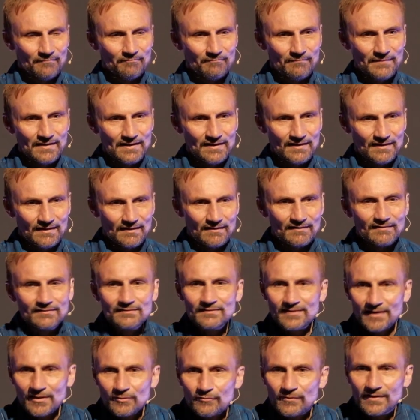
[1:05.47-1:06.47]
Mais en
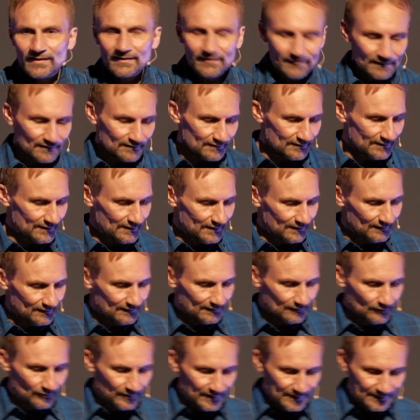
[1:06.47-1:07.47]
la voyant, il
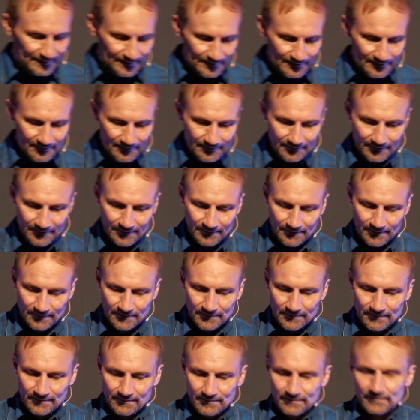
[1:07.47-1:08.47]
lui dit,
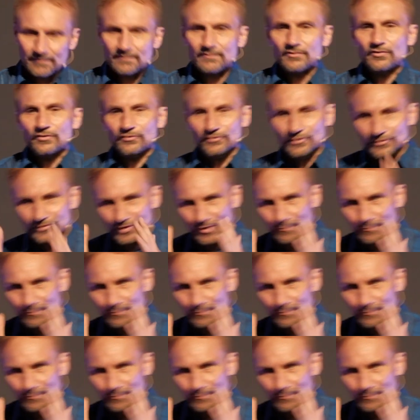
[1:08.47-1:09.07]
je te